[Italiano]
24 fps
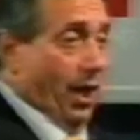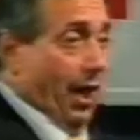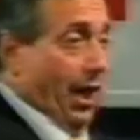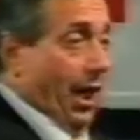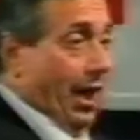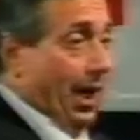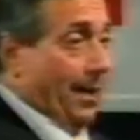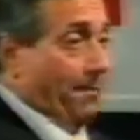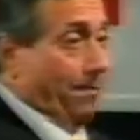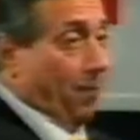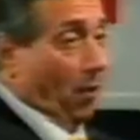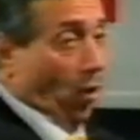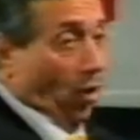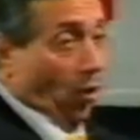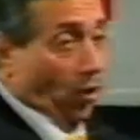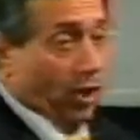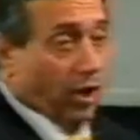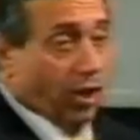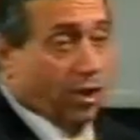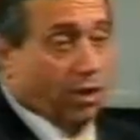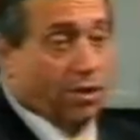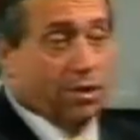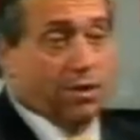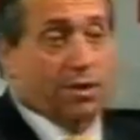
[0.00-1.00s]
E
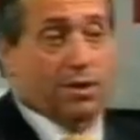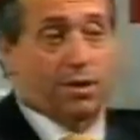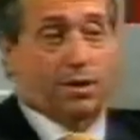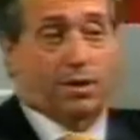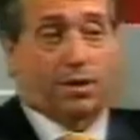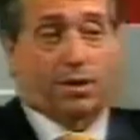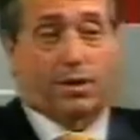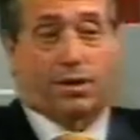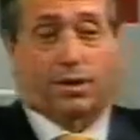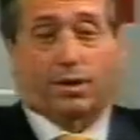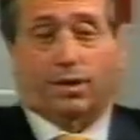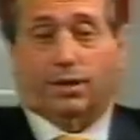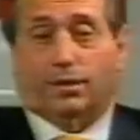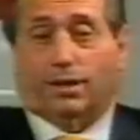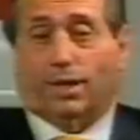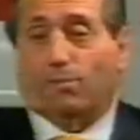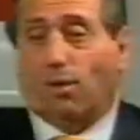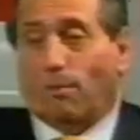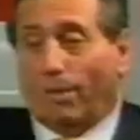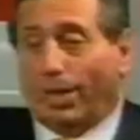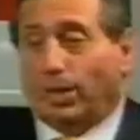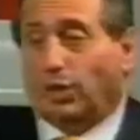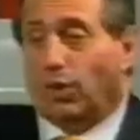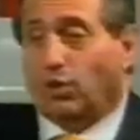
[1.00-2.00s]
poi, nel
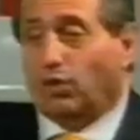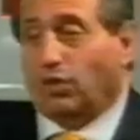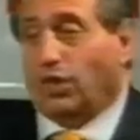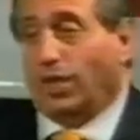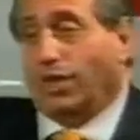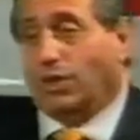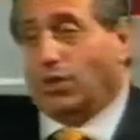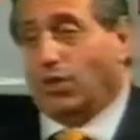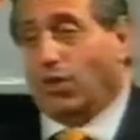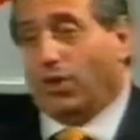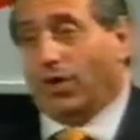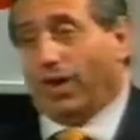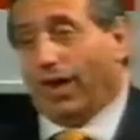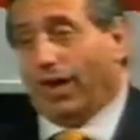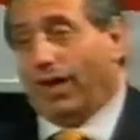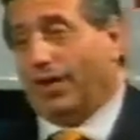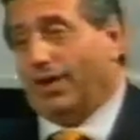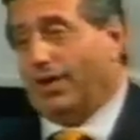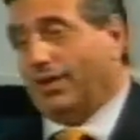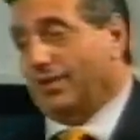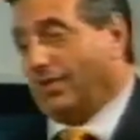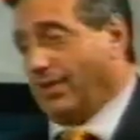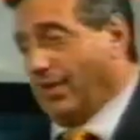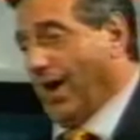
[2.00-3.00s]
momento stesso
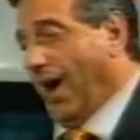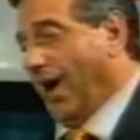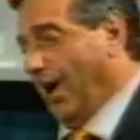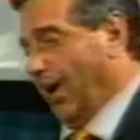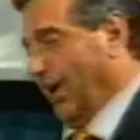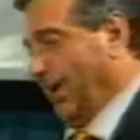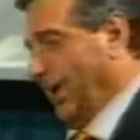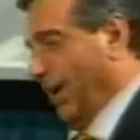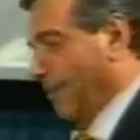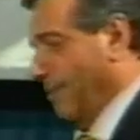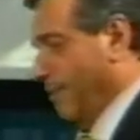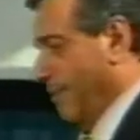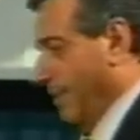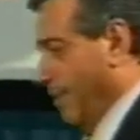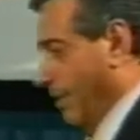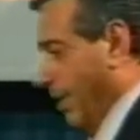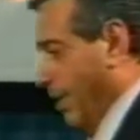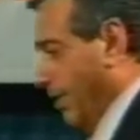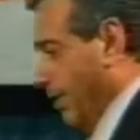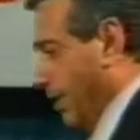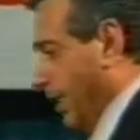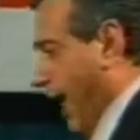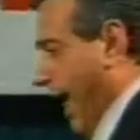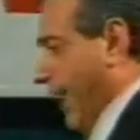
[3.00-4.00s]
che sa che
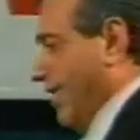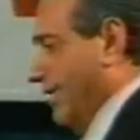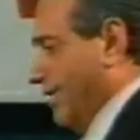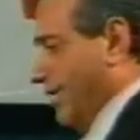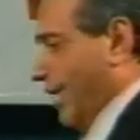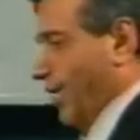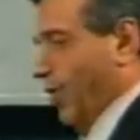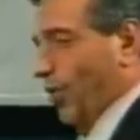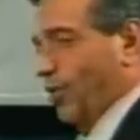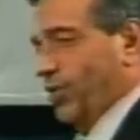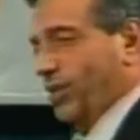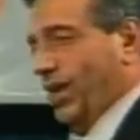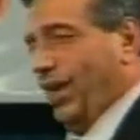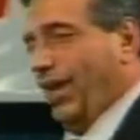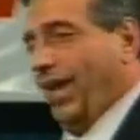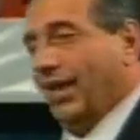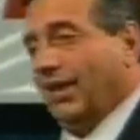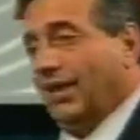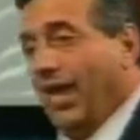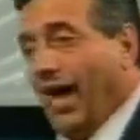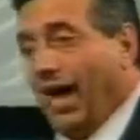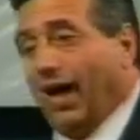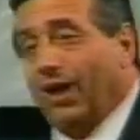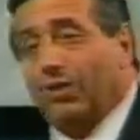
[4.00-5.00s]
Lazzaro se n'è
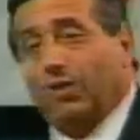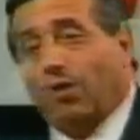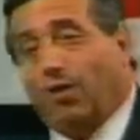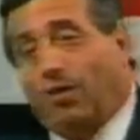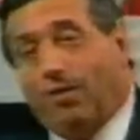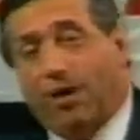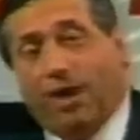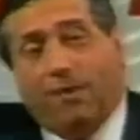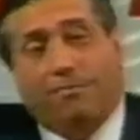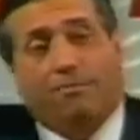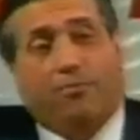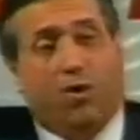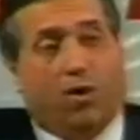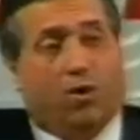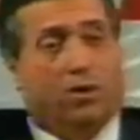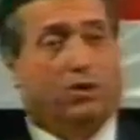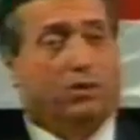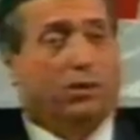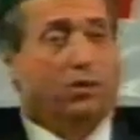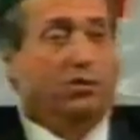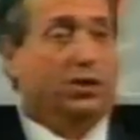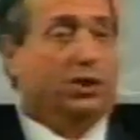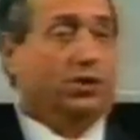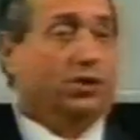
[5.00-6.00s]
andato, è
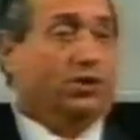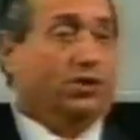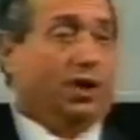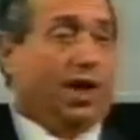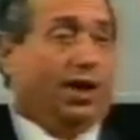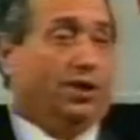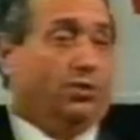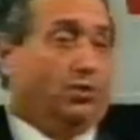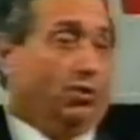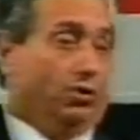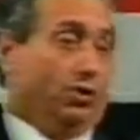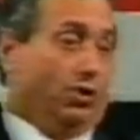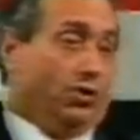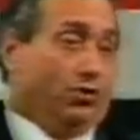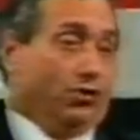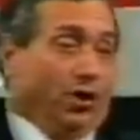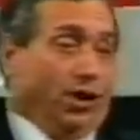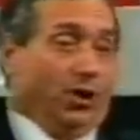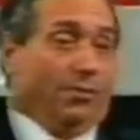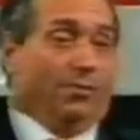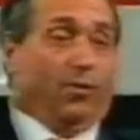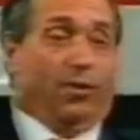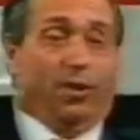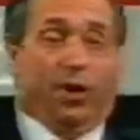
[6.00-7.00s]
morto, dice ai suoi
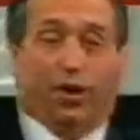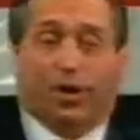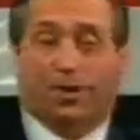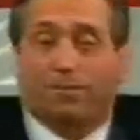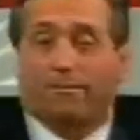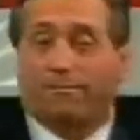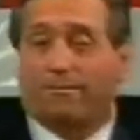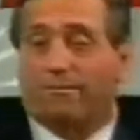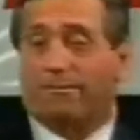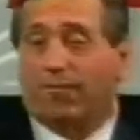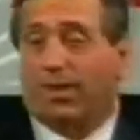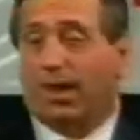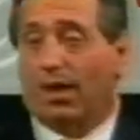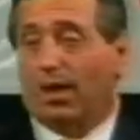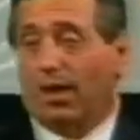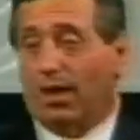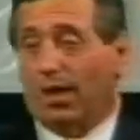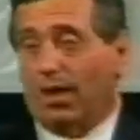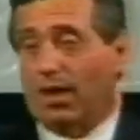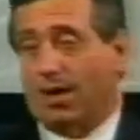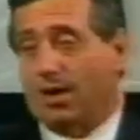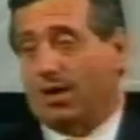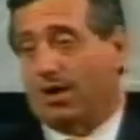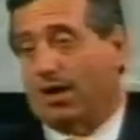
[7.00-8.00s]
discepoli,
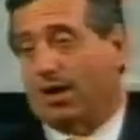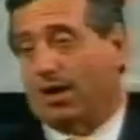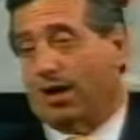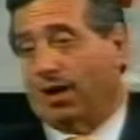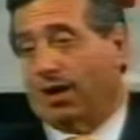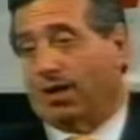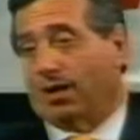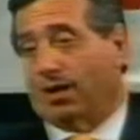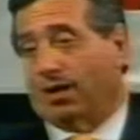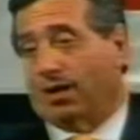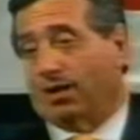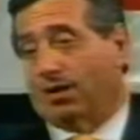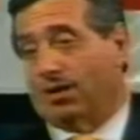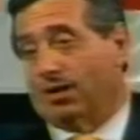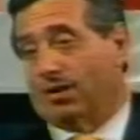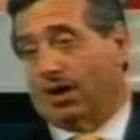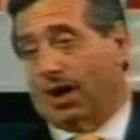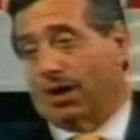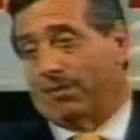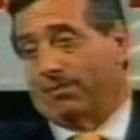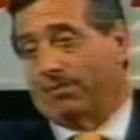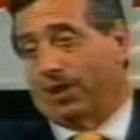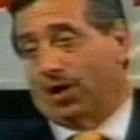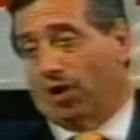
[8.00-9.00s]
eh,
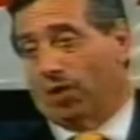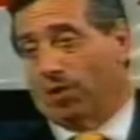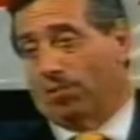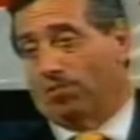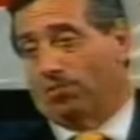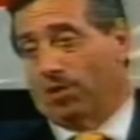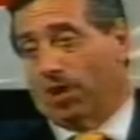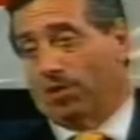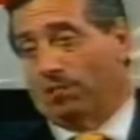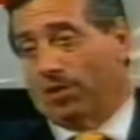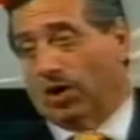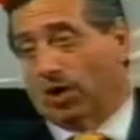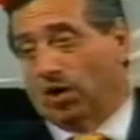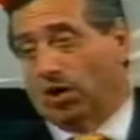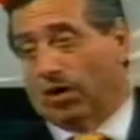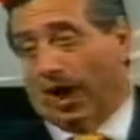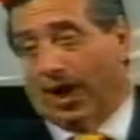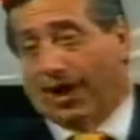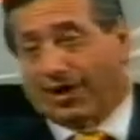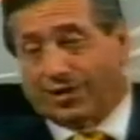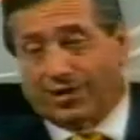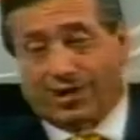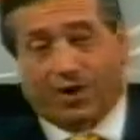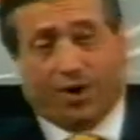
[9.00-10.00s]
il mio amico
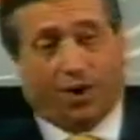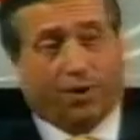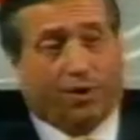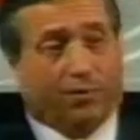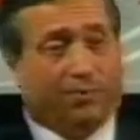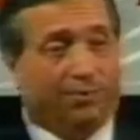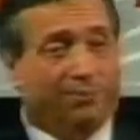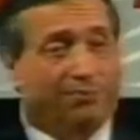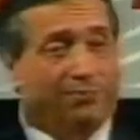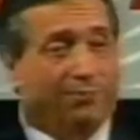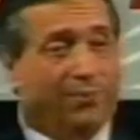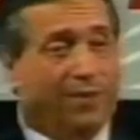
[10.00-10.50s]
Lazzaro